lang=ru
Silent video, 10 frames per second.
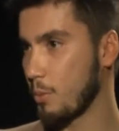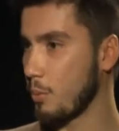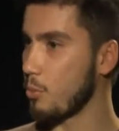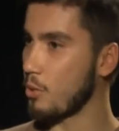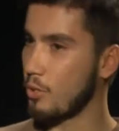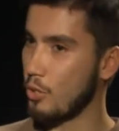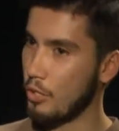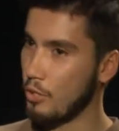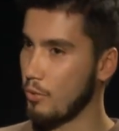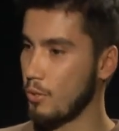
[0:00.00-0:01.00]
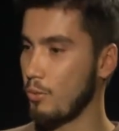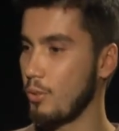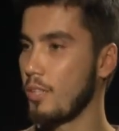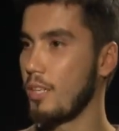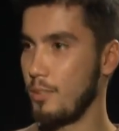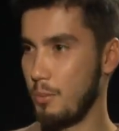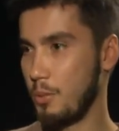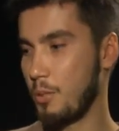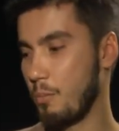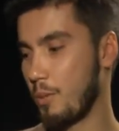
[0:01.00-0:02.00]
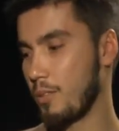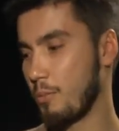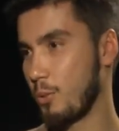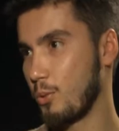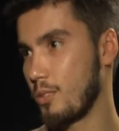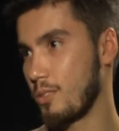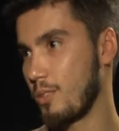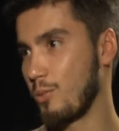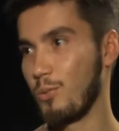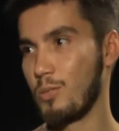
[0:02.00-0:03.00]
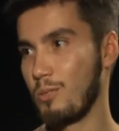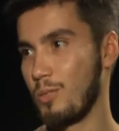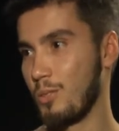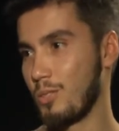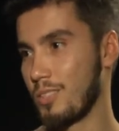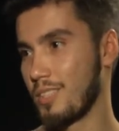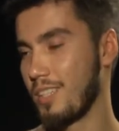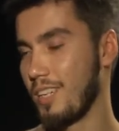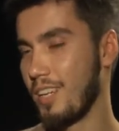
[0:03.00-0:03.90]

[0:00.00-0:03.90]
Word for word: потому что чаще всего семейные пары обходят стороной цветочницы.